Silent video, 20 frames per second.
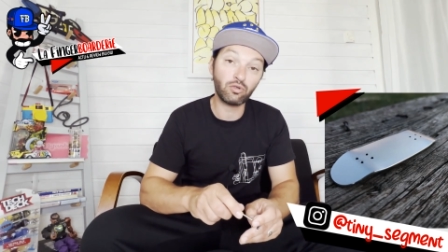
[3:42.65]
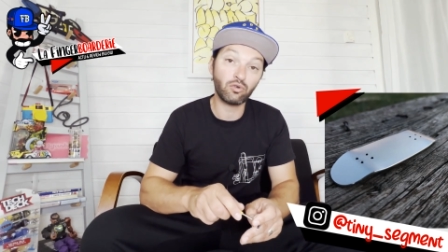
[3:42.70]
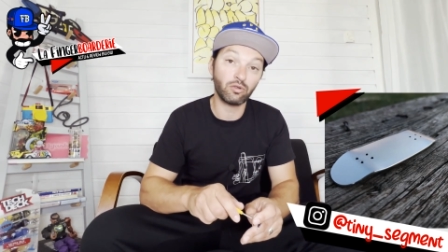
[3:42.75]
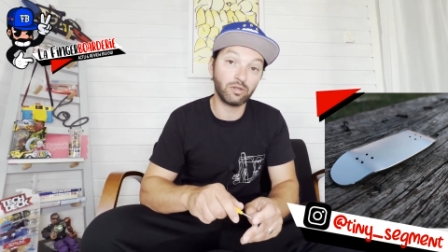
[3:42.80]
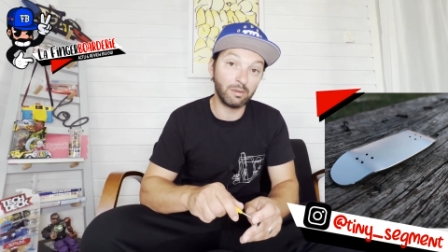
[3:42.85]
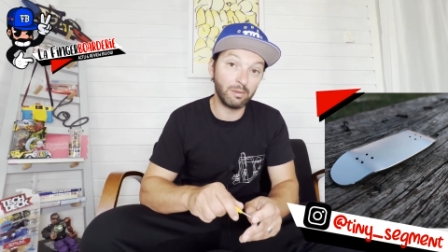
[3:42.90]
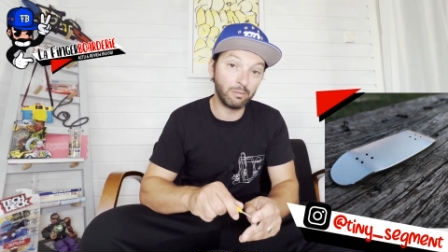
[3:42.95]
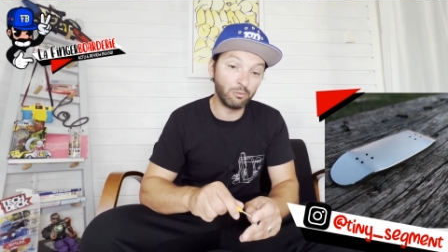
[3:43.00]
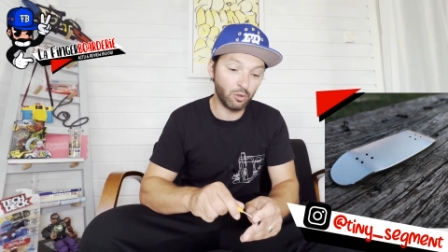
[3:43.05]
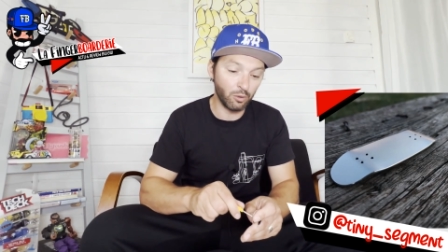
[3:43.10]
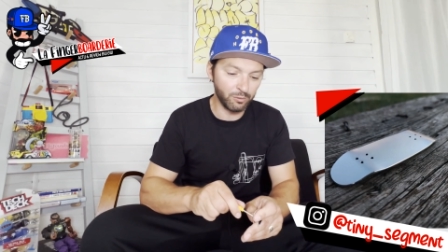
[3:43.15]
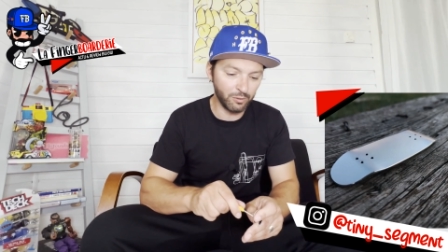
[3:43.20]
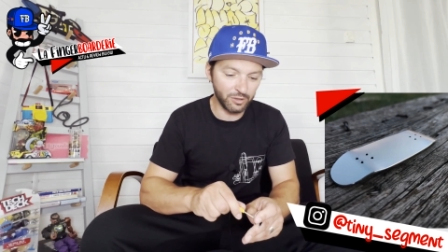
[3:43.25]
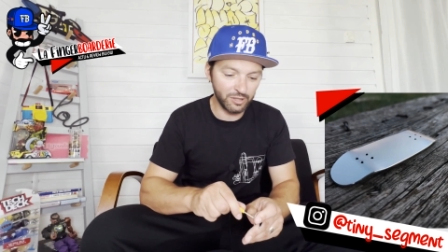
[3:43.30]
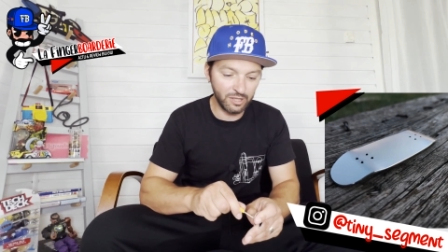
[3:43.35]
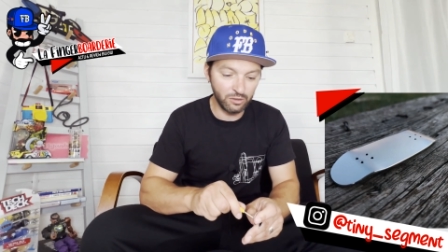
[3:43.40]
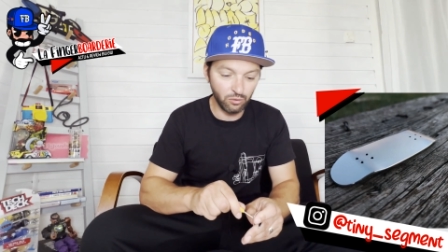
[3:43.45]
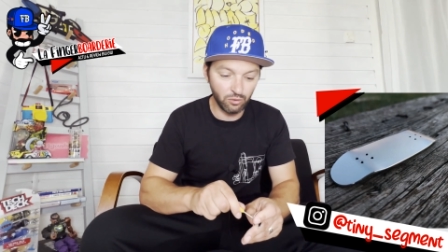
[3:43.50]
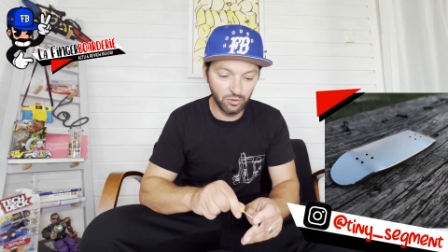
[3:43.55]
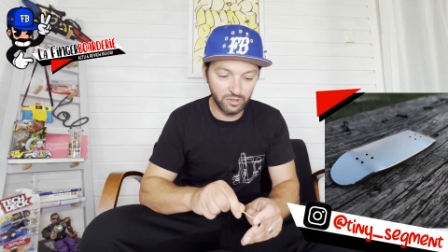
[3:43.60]
J'en ai même
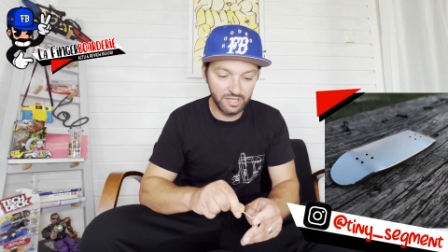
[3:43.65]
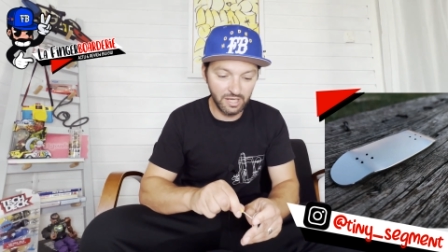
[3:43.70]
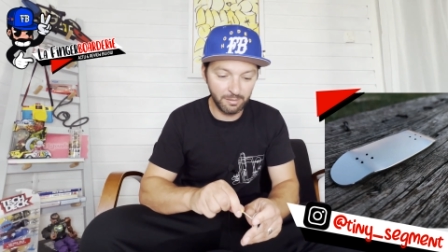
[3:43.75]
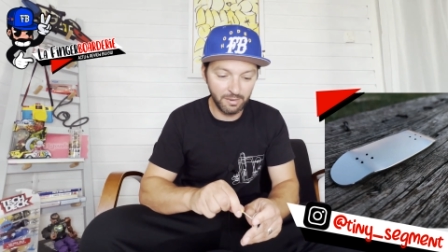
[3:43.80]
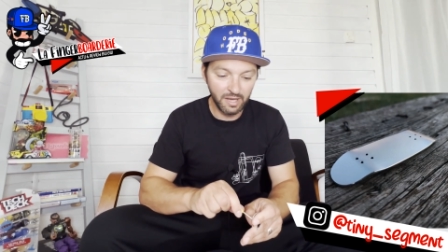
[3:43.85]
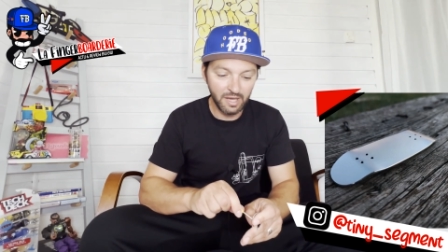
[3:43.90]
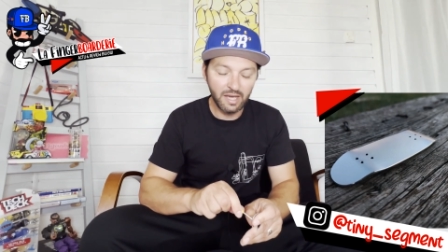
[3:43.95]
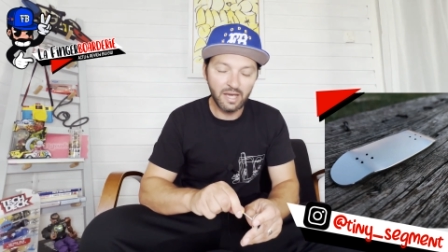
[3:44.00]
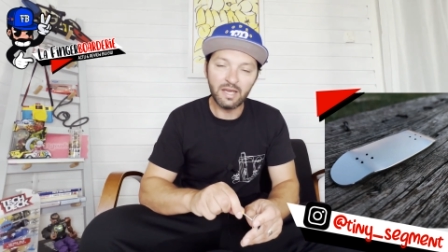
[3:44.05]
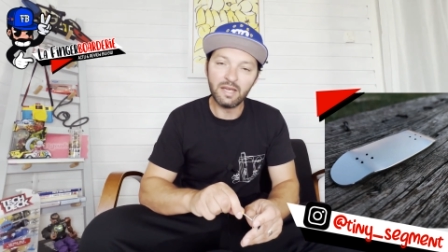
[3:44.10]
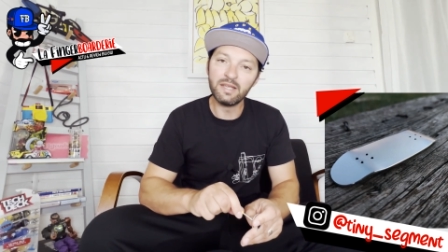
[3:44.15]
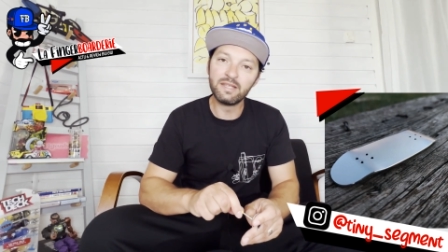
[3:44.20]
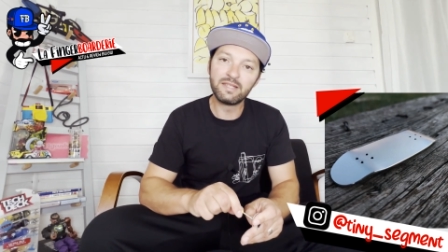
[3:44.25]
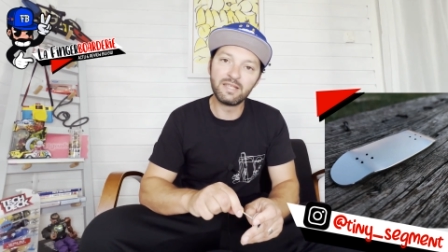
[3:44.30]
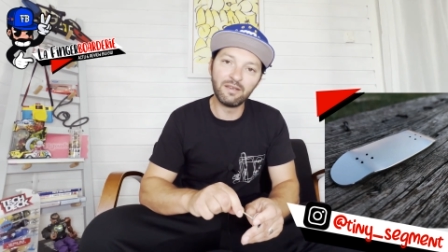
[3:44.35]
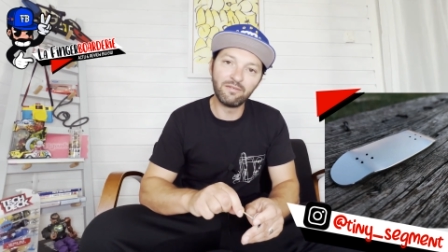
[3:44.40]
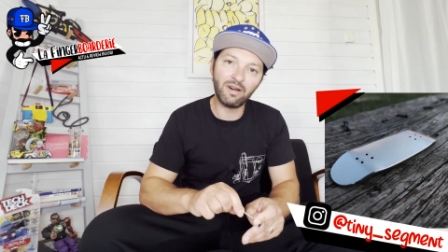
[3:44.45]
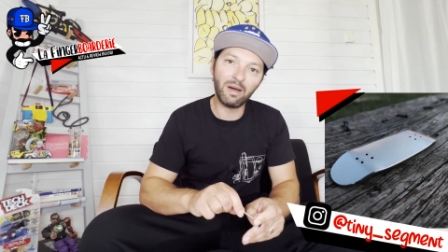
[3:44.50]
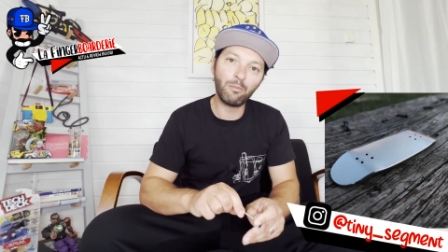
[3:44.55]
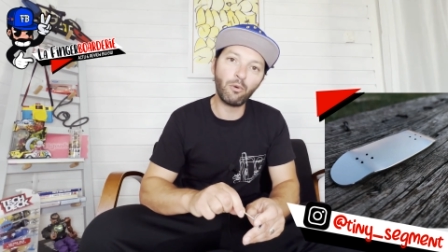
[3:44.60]
commandé une deuxième et
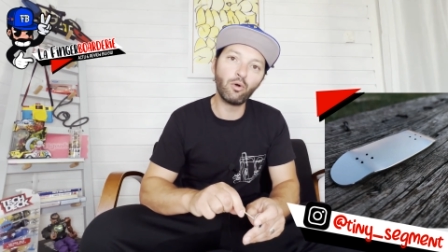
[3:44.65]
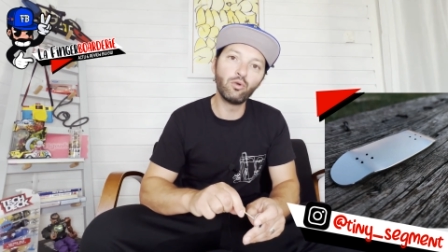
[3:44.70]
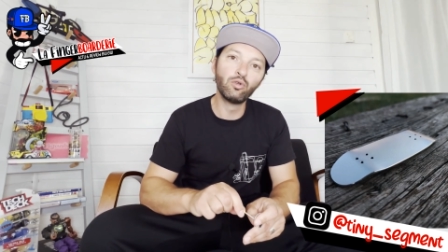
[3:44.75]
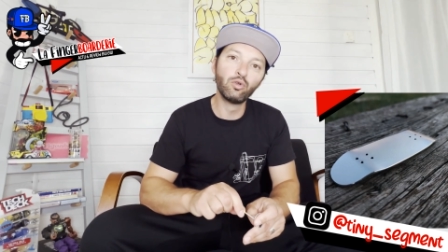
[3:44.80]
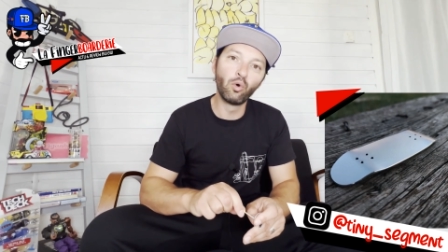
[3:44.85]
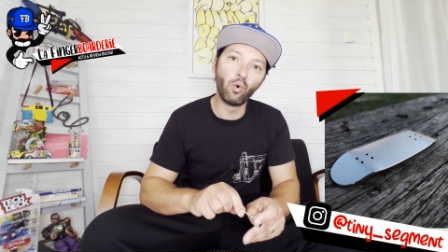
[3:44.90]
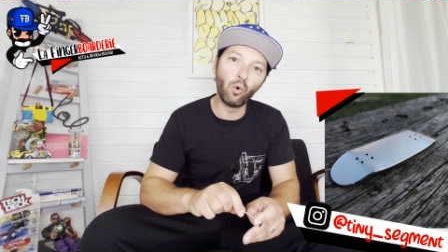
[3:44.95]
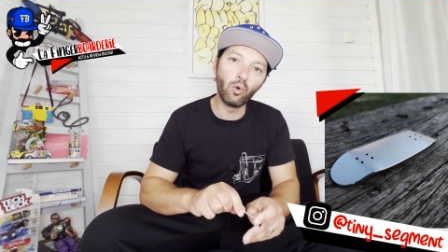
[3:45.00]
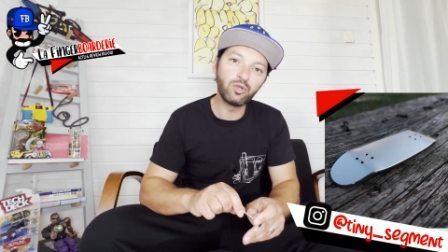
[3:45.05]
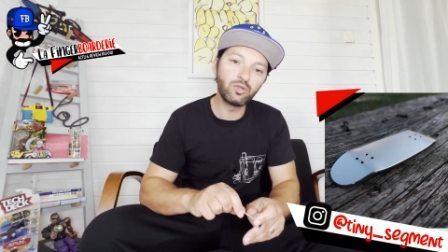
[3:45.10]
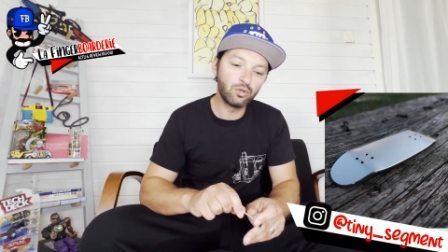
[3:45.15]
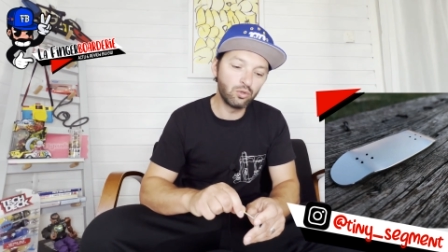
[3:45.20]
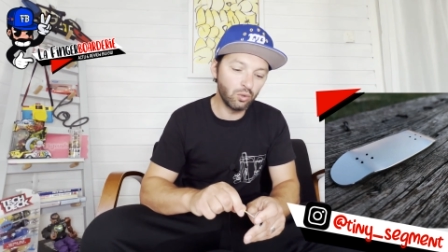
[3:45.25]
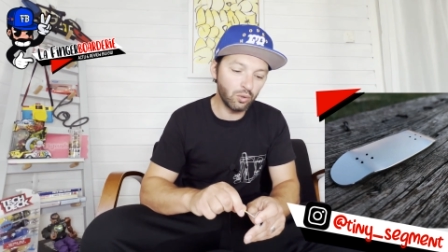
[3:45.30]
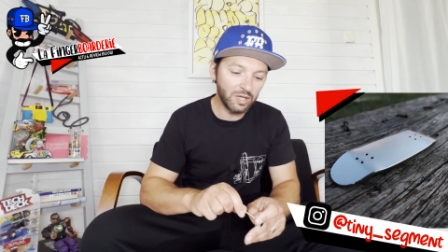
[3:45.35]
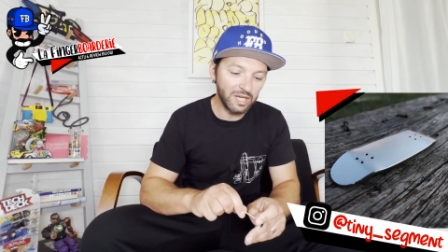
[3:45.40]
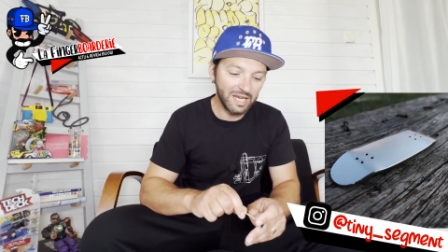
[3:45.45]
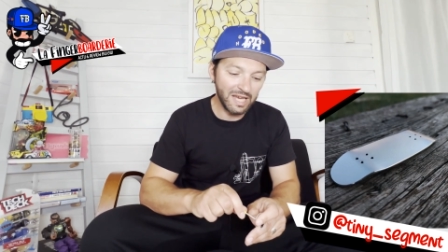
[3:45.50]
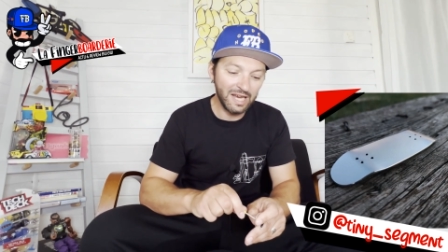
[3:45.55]
c'est vraiment une grosse tuerie.